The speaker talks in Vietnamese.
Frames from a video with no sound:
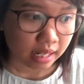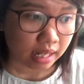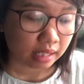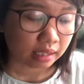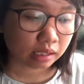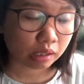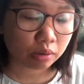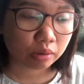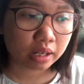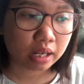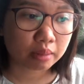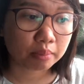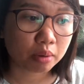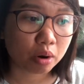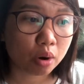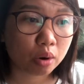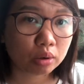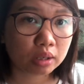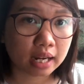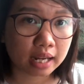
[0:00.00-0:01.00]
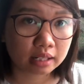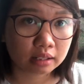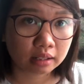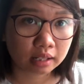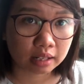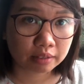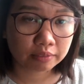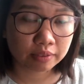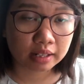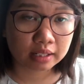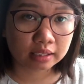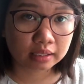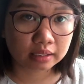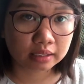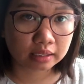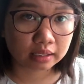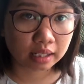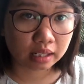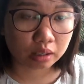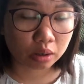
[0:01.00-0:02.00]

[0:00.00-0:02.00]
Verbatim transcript: Sau khi mà ôn lại được cái phần